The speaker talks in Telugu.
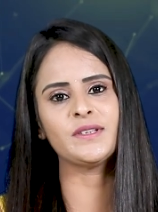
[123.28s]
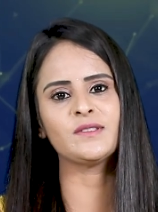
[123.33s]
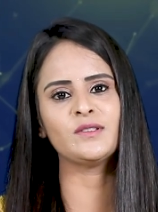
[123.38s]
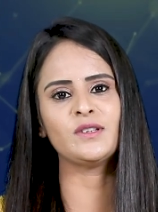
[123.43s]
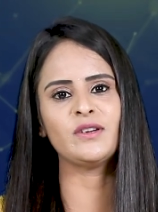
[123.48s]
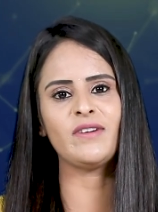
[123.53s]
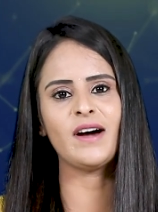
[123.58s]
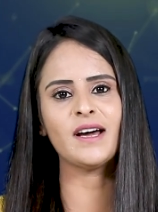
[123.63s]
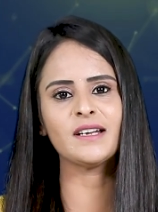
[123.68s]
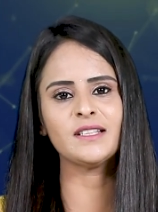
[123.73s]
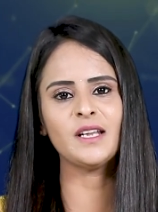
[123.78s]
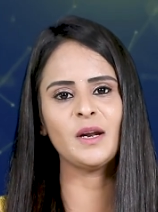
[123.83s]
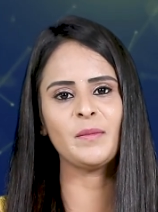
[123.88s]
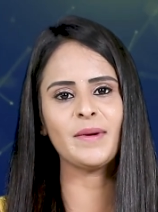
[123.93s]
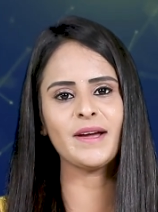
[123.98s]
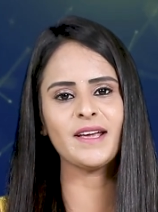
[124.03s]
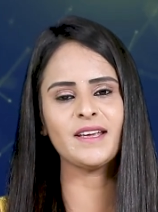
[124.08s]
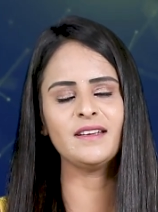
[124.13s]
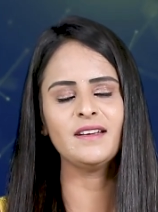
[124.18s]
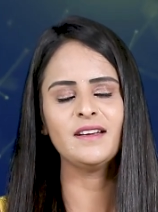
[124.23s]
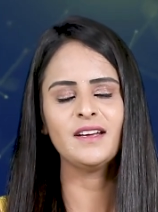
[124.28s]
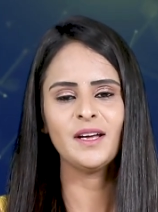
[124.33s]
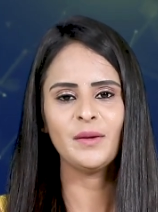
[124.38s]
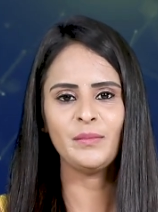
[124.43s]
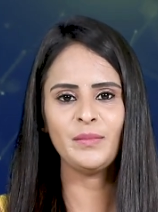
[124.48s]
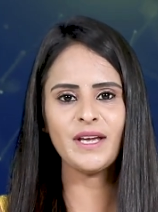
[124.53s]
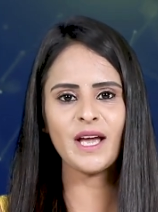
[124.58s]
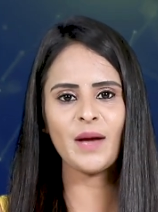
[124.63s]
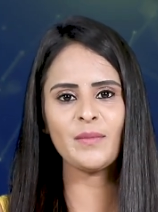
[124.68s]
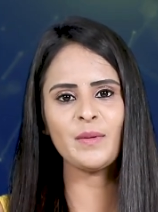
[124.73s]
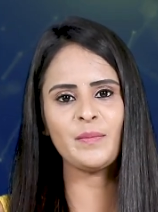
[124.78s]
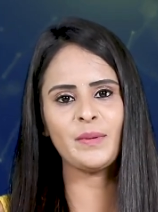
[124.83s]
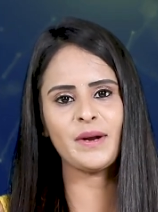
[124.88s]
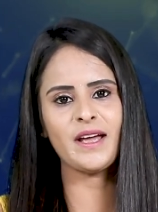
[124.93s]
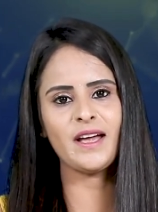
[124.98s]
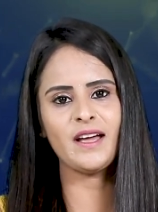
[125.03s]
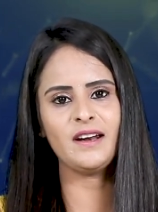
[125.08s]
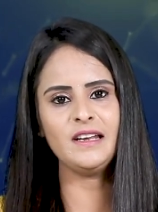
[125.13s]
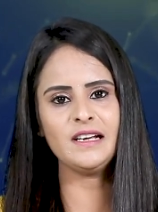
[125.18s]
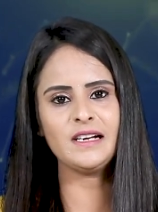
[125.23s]
వస్తున్న వార్తలపై మీ
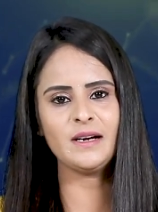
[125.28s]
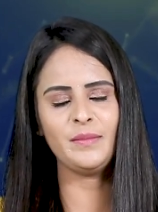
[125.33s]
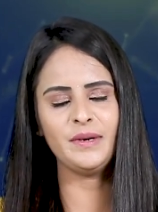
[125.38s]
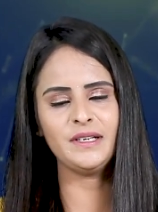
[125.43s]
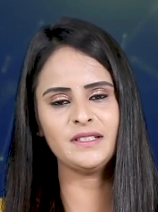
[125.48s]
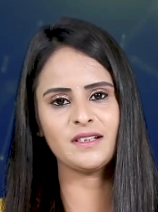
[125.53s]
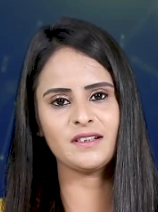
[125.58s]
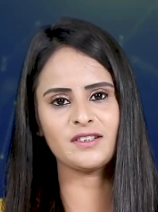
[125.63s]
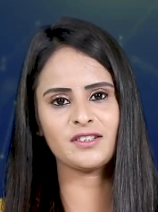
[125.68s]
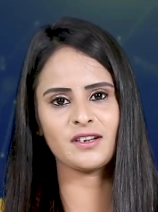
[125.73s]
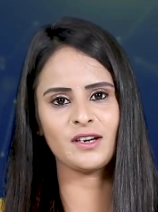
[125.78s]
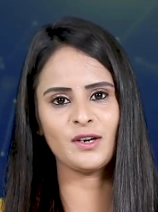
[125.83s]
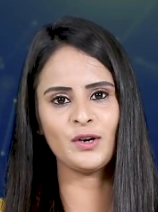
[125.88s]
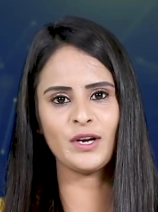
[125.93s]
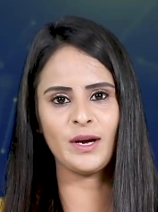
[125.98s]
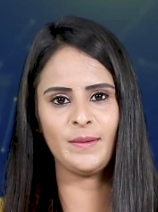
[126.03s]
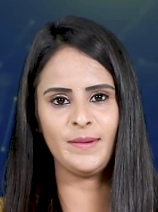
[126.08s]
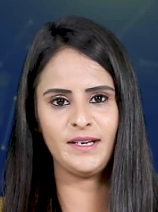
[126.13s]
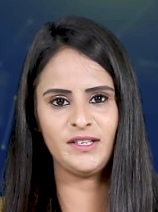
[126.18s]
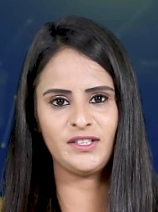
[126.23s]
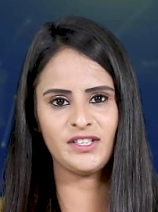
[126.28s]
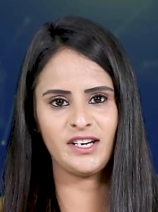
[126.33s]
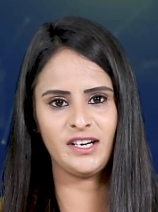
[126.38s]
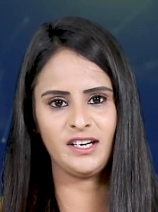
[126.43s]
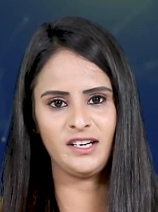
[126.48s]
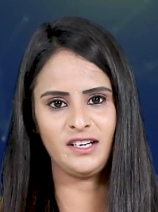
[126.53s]
అభిప్రాయాన్ని కమెంట్ సెక్షన్లో కమెంట్ చేయండి